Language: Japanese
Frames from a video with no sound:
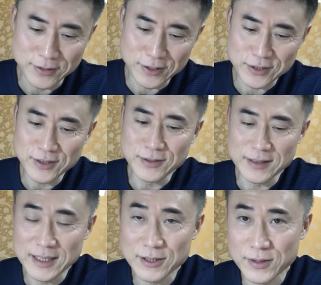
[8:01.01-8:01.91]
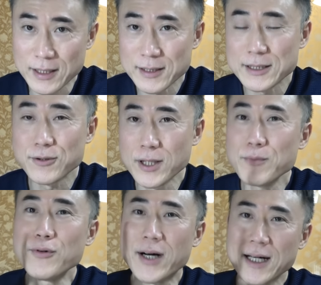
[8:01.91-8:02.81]
るっていう人いるんですよね。でそれ
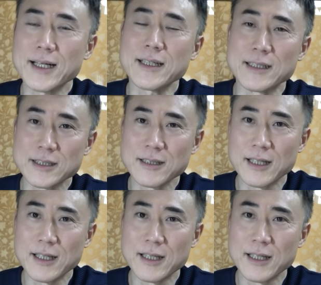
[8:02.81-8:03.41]
もわからないです。